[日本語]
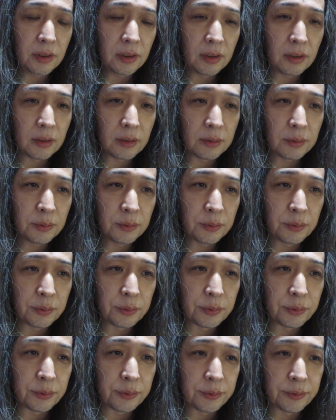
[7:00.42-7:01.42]
であ
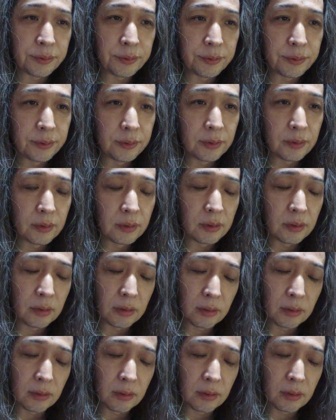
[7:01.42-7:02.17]
ろう。